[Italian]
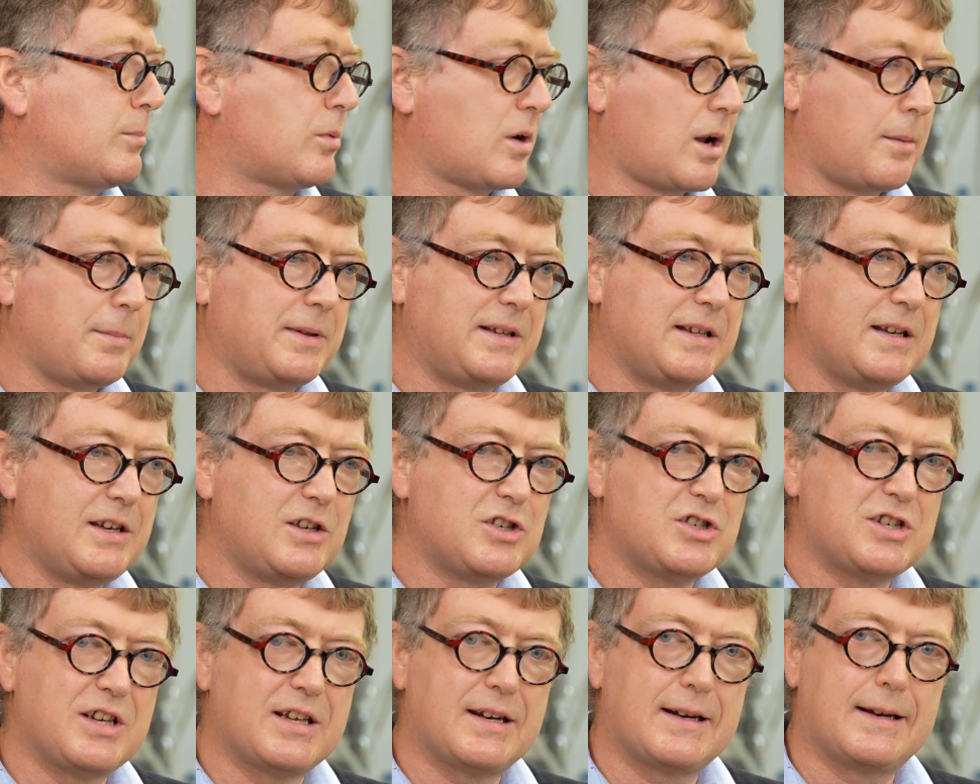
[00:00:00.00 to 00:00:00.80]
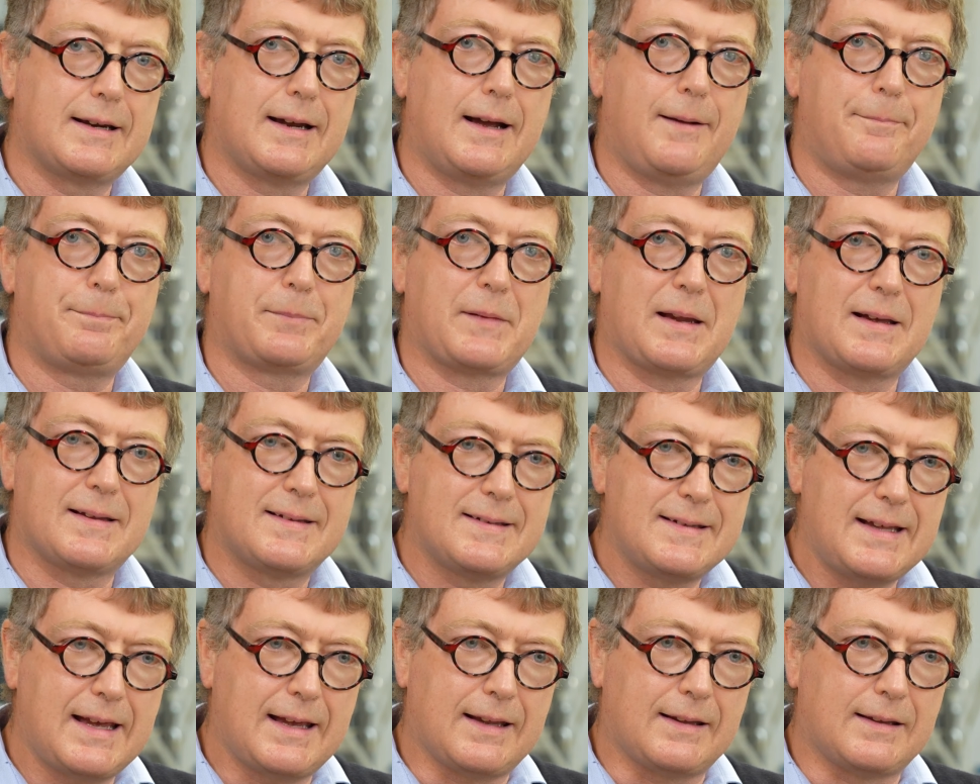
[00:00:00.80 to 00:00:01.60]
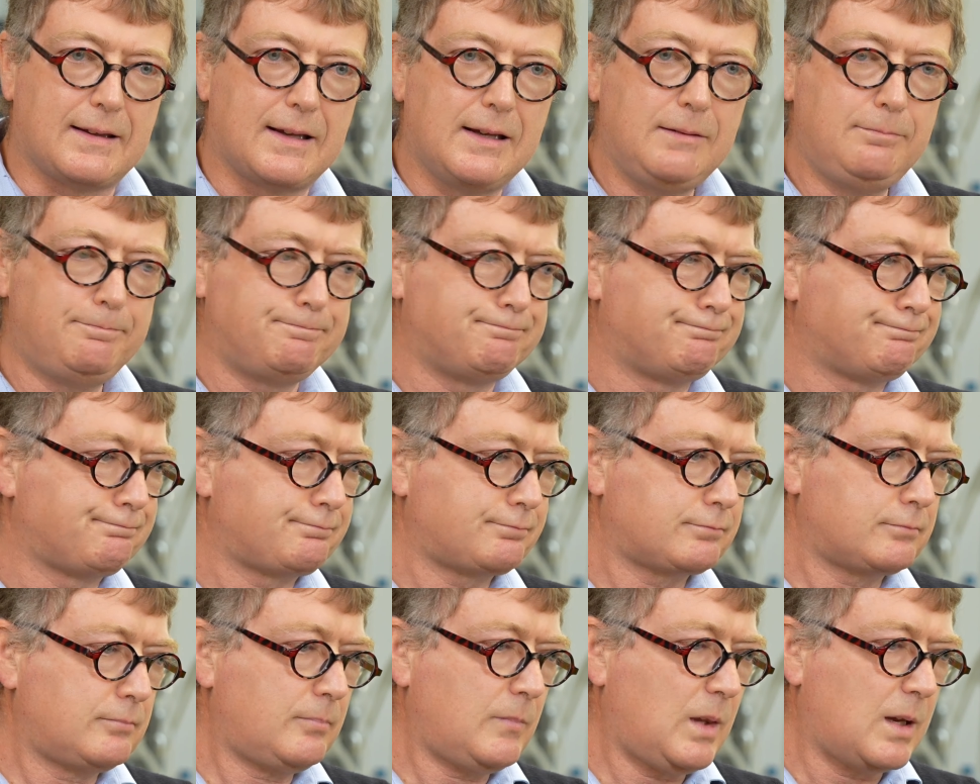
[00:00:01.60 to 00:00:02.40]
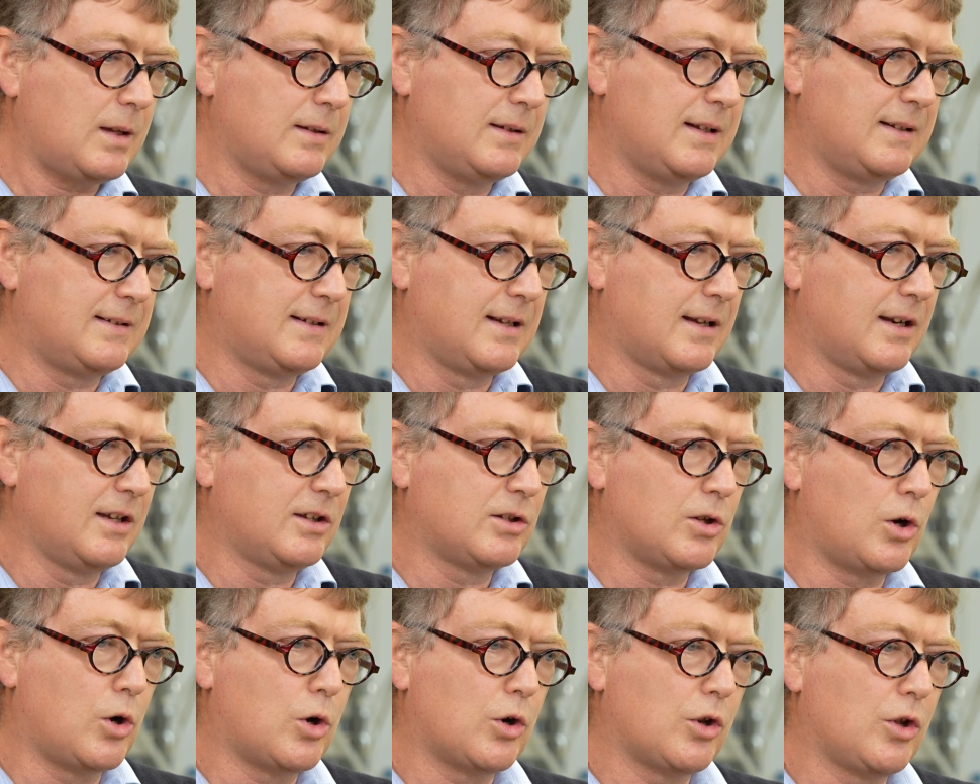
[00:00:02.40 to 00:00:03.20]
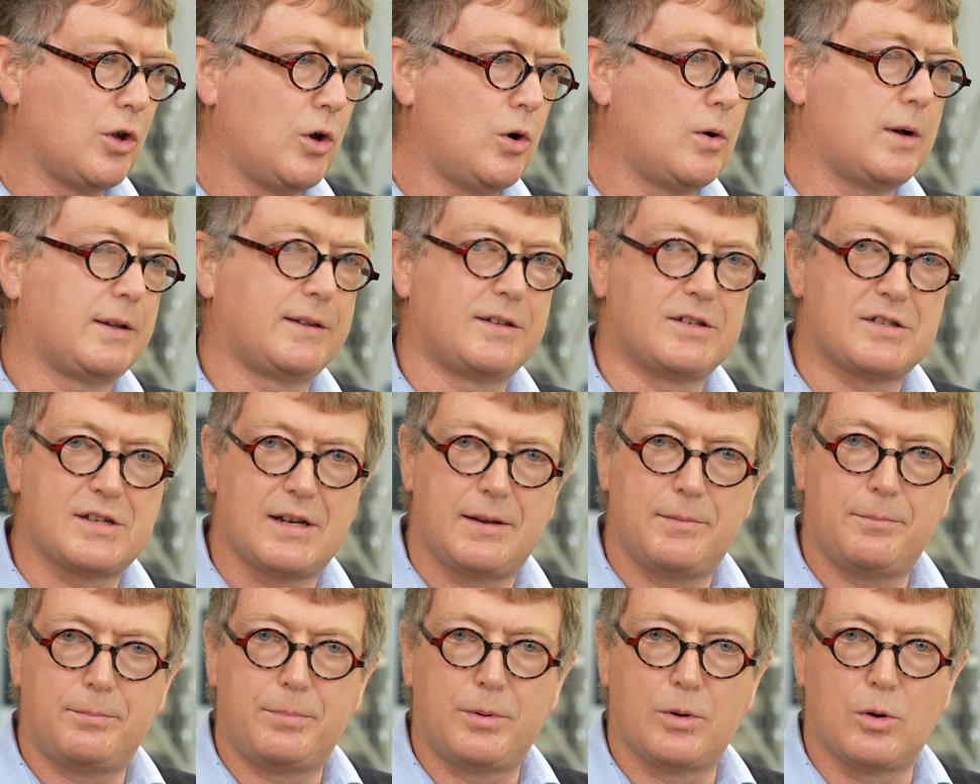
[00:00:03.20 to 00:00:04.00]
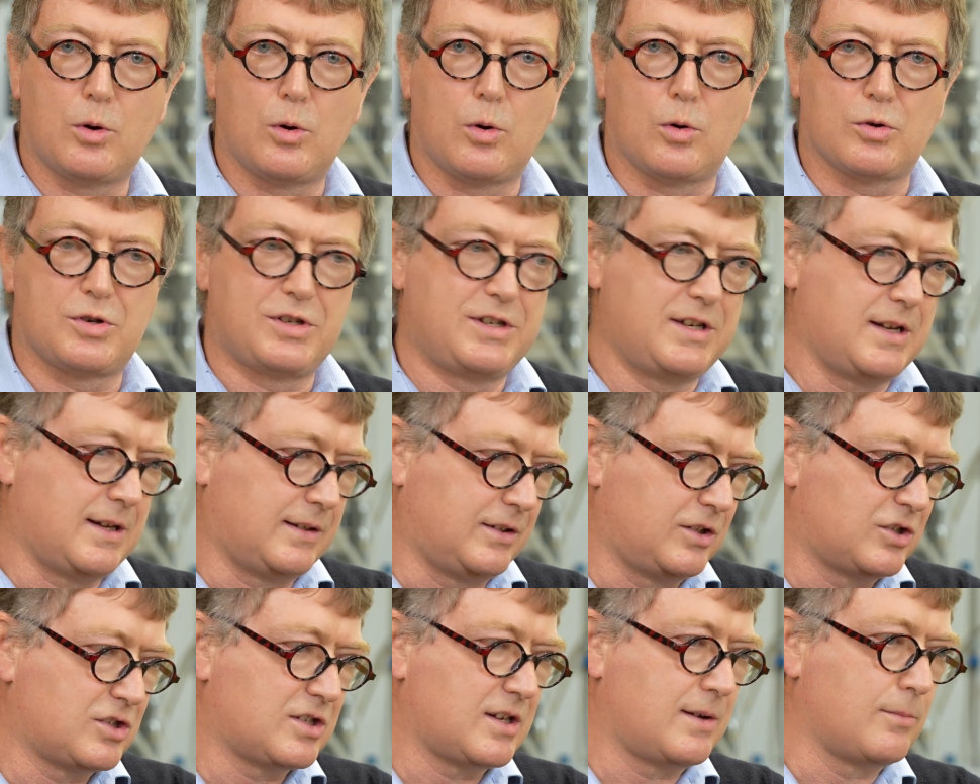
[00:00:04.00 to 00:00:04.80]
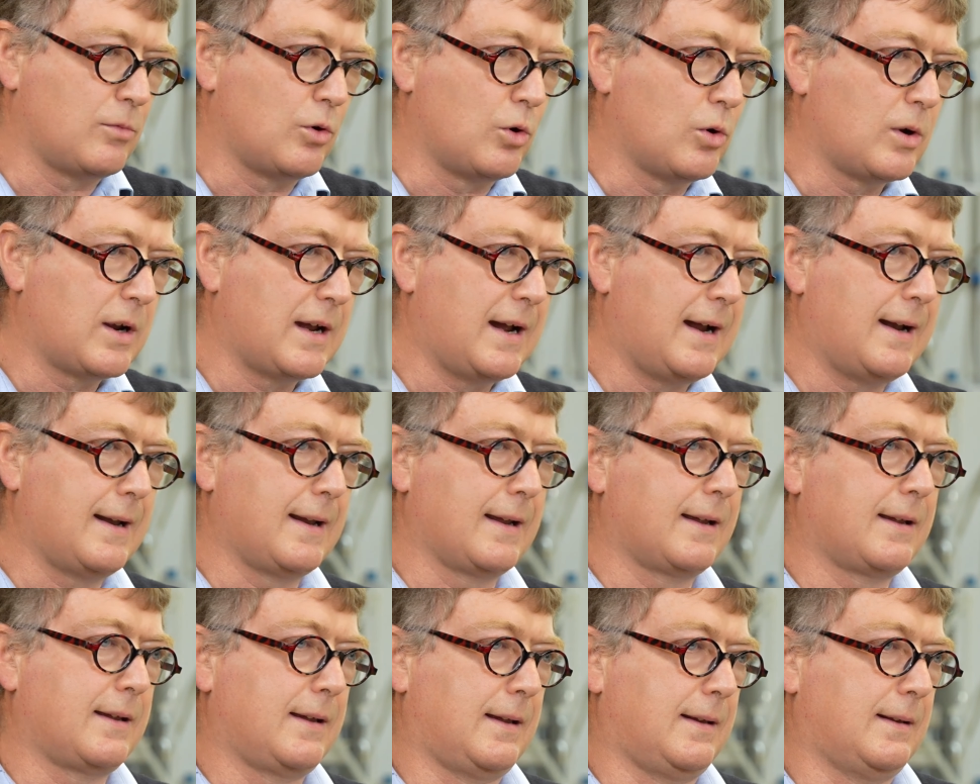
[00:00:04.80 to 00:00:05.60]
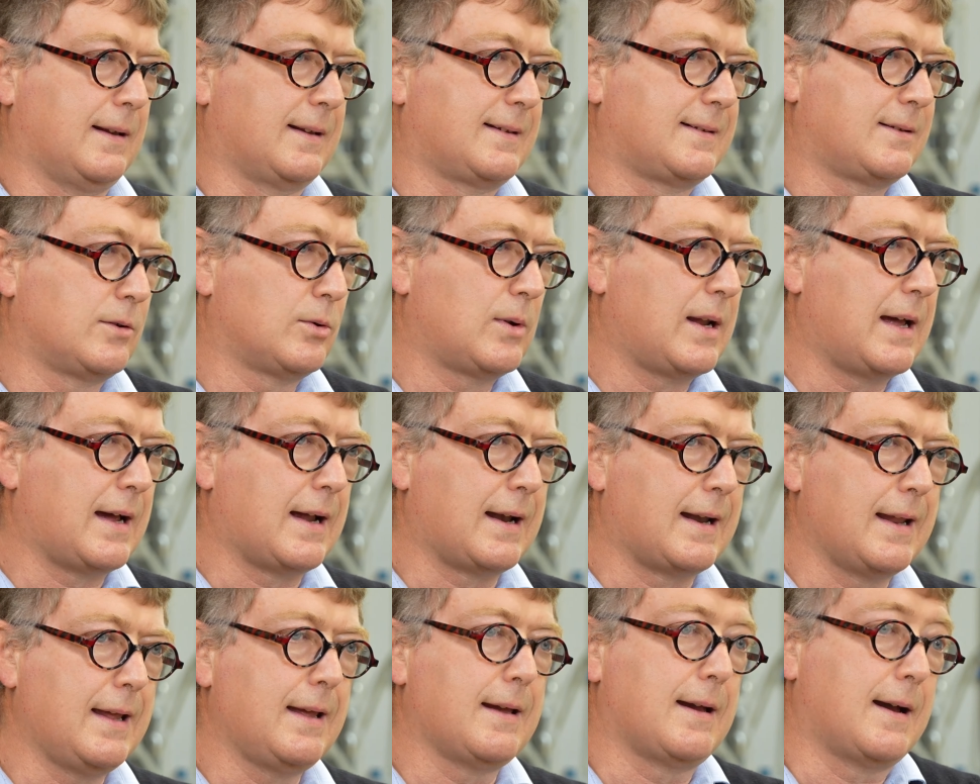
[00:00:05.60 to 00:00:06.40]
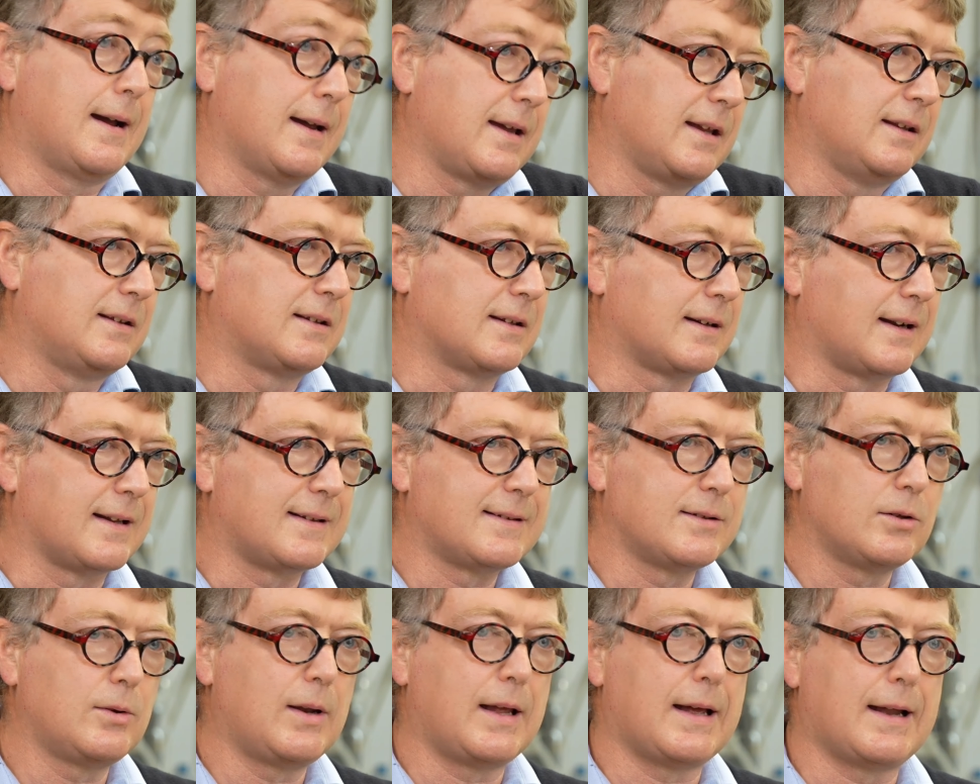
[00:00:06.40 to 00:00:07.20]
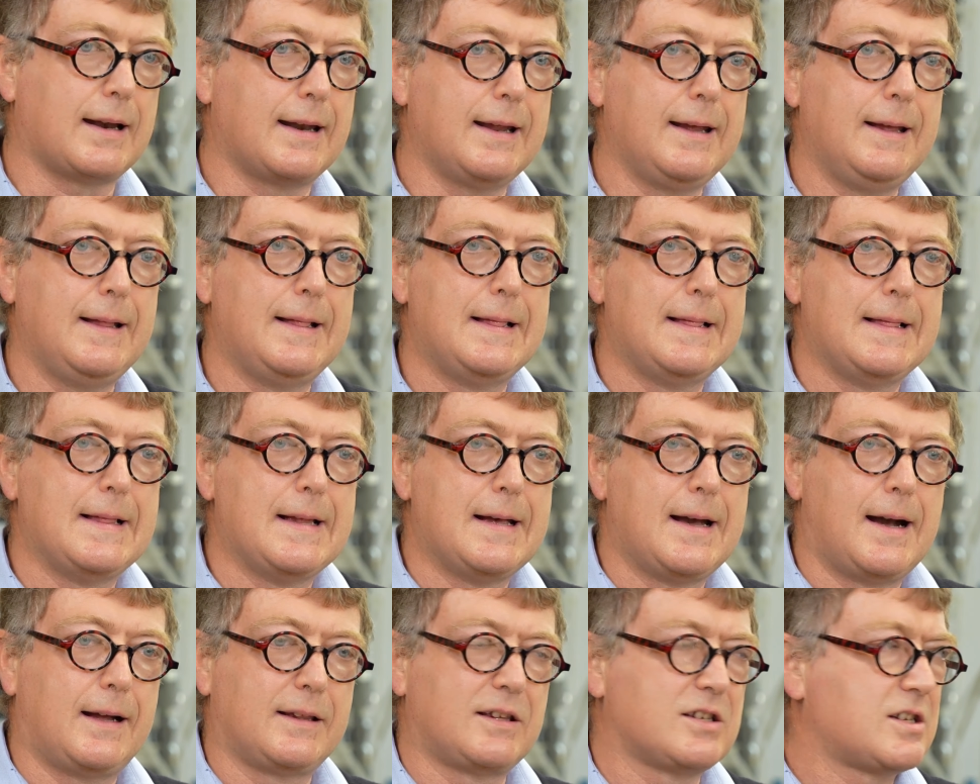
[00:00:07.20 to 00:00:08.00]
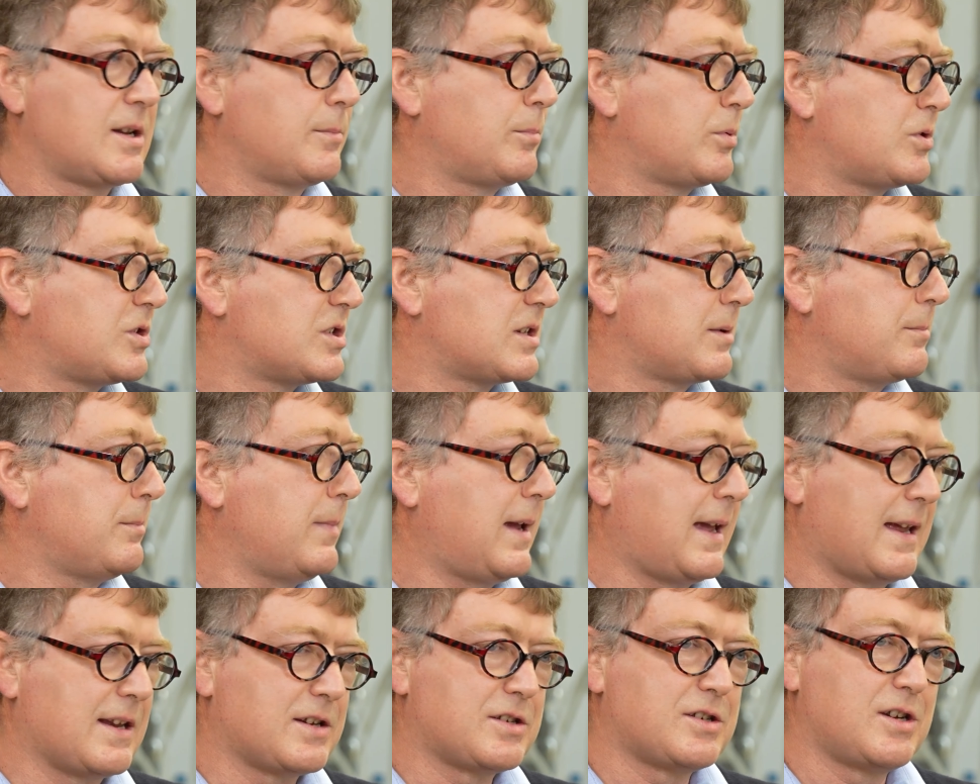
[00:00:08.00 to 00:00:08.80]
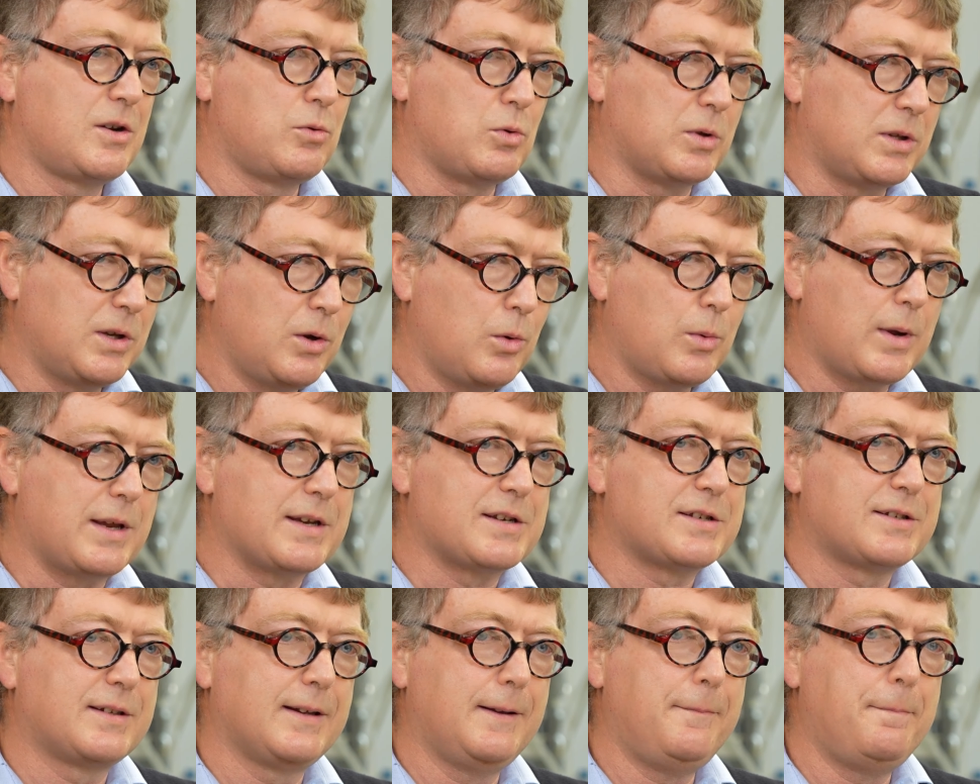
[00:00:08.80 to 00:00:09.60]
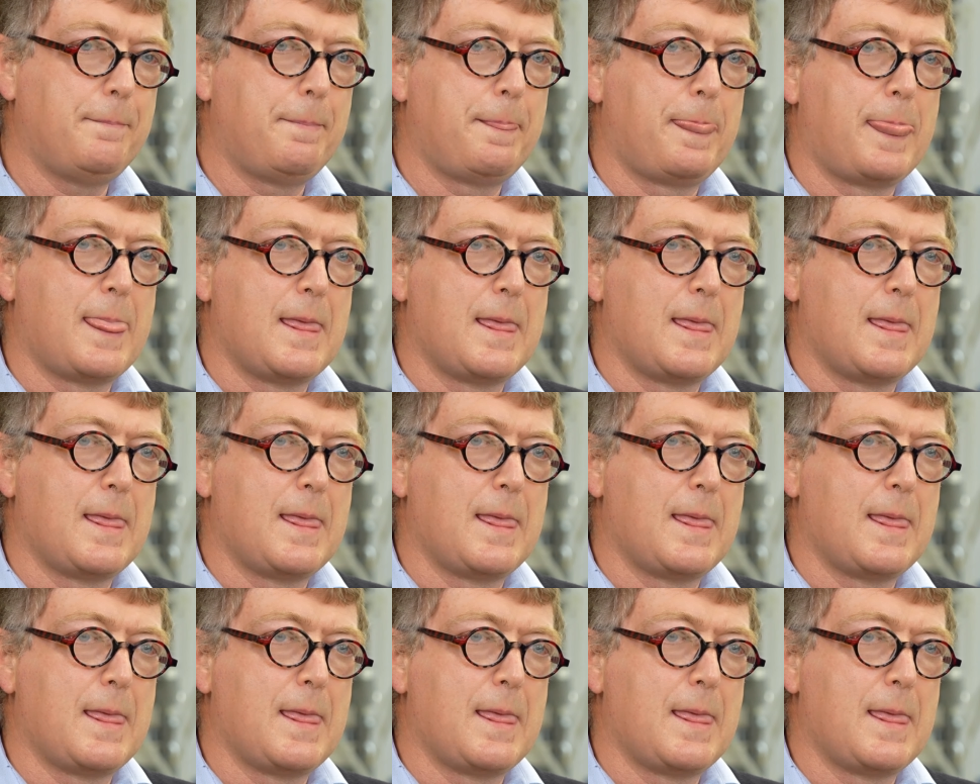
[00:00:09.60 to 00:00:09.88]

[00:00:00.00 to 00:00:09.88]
dei programmi di ricerca aziende del territorio, ad esempio sia diciamo, locale che nazionale, anche internazionale, ad esempio CMS è una di queste.